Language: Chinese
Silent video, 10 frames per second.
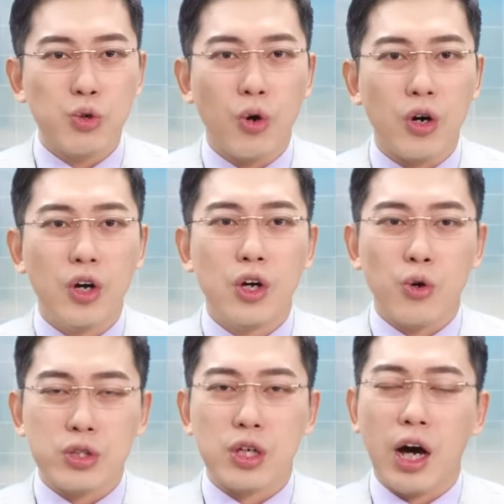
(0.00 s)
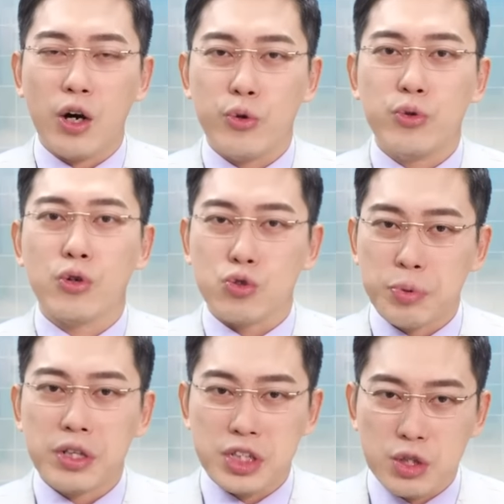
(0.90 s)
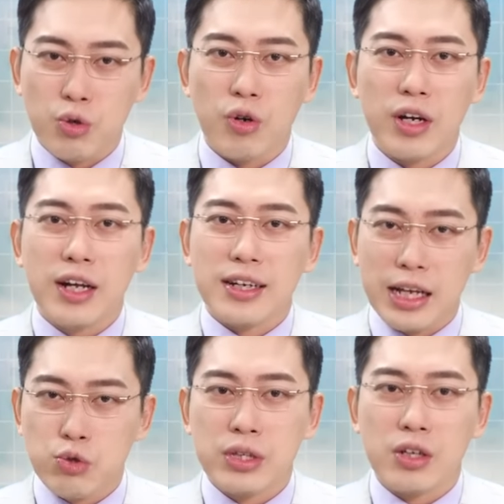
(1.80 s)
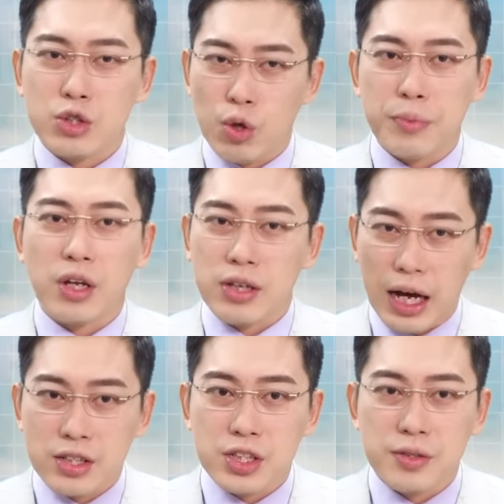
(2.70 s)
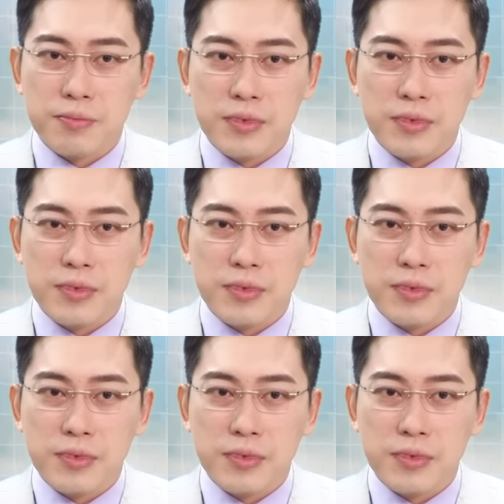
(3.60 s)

货，或者好好运用股票期货来赚到你赚不到的行情。